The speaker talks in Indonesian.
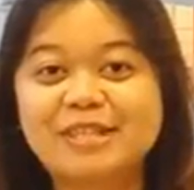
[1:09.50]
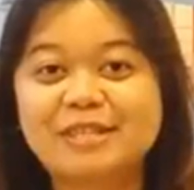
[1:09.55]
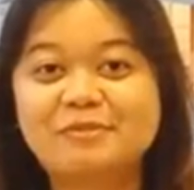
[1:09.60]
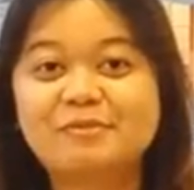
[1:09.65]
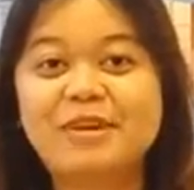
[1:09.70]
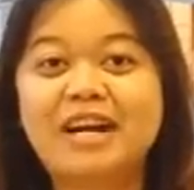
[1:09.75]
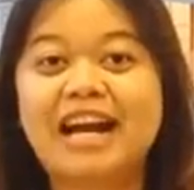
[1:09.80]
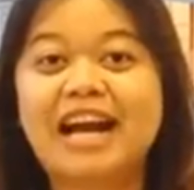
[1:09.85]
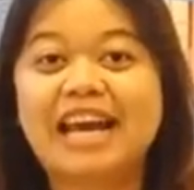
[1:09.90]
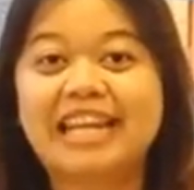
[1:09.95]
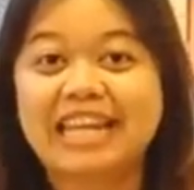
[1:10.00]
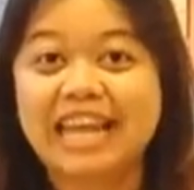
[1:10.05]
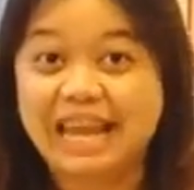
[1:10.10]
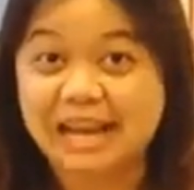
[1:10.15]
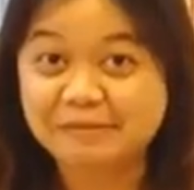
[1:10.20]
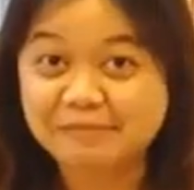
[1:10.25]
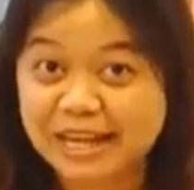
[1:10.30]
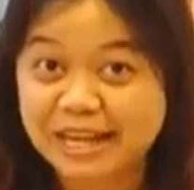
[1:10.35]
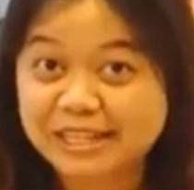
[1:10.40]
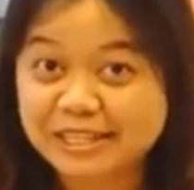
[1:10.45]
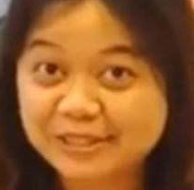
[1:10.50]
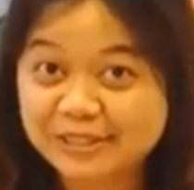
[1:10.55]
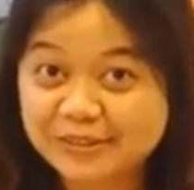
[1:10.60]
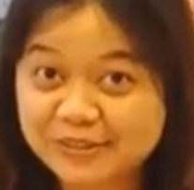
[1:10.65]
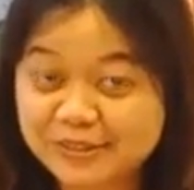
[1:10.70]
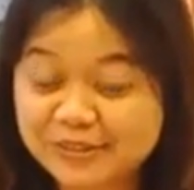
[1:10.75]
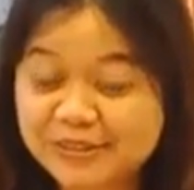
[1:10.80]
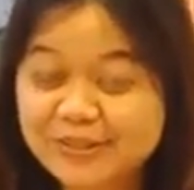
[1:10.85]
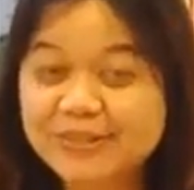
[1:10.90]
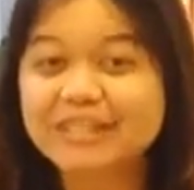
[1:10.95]
semua kalian yang
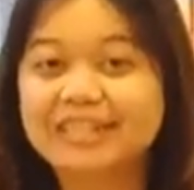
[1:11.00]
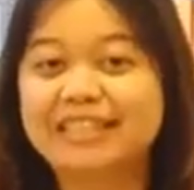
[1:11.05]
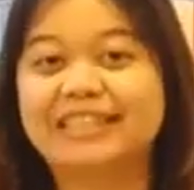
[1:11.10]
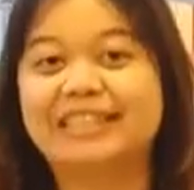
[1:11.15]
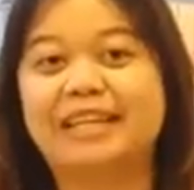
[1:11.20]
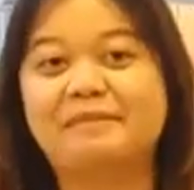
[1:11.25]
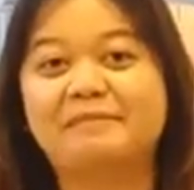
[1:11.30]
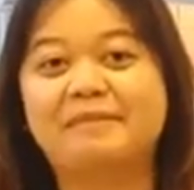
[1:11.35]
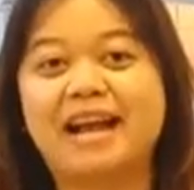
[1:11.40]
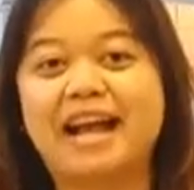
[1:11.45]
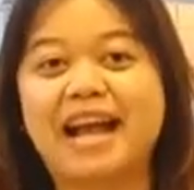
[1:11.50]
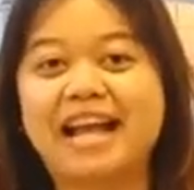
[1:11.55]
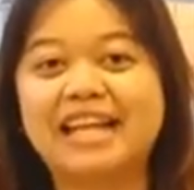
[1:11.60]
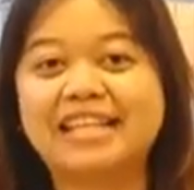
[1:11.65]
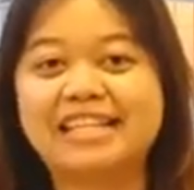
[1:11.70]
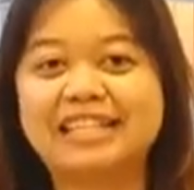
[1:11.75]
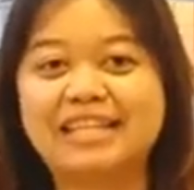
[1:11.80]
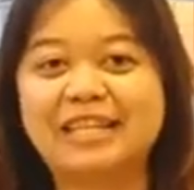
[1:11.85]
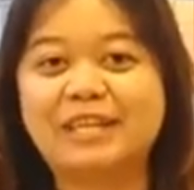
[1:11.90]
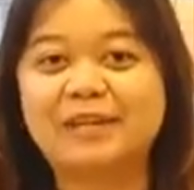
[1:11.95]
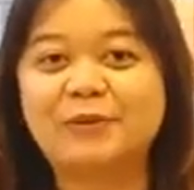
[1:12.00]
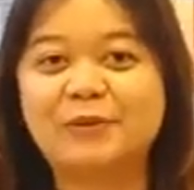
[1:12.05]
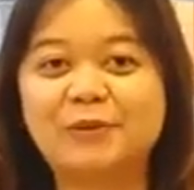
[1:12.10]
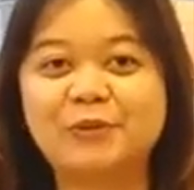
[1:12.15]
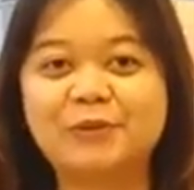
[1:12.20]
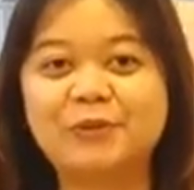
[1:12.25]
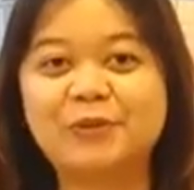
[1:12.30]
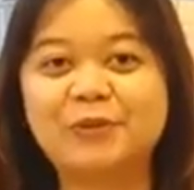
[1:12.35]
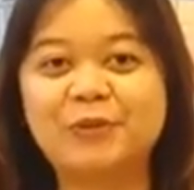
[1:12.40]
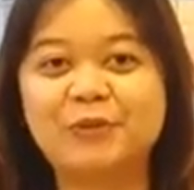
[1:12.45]
masuk. Terima kasih
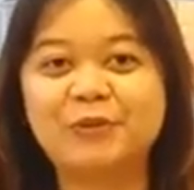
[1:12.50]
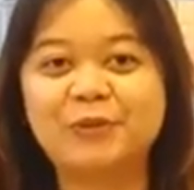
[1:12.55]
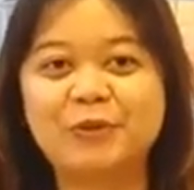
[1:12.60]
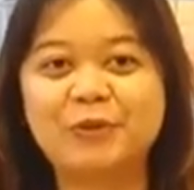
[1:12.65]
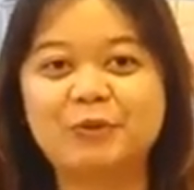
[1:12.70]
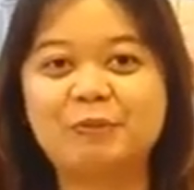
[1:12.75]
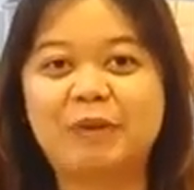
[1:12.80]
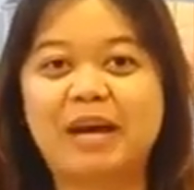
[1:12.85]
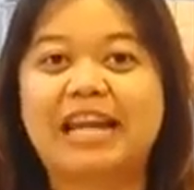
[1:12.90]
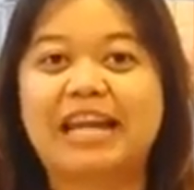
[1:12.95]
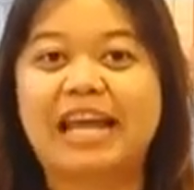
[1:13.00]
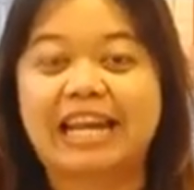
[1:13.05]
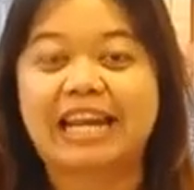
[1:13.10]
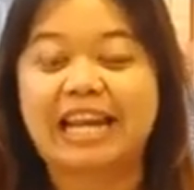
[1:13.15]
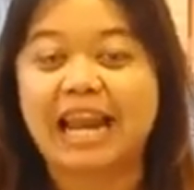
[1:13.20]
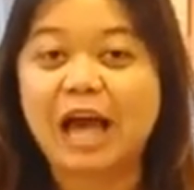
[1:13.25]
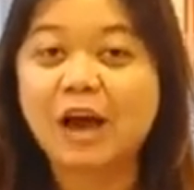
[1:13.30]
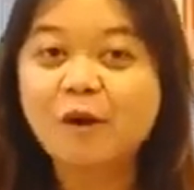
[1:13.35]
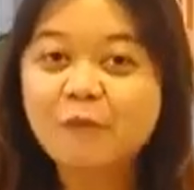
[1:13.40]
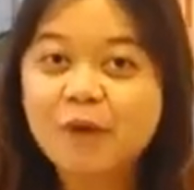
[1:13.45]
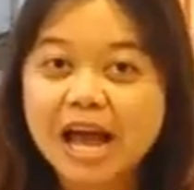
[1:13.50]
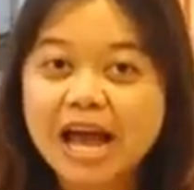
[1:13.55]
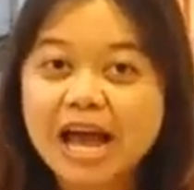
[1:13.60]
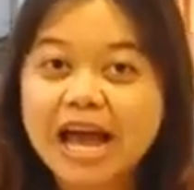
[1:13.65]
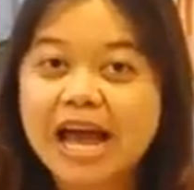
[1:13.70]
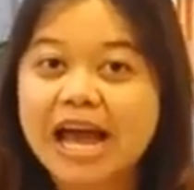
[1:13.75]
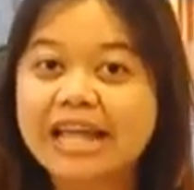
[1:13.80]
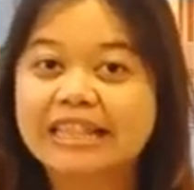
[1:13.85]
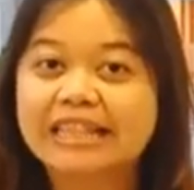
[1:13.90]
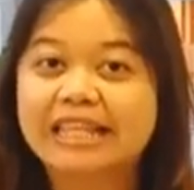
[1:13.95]
untuk para
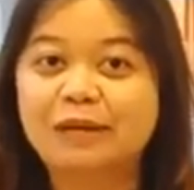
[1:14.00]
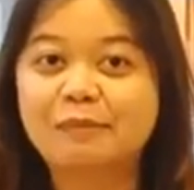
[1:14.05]
relawan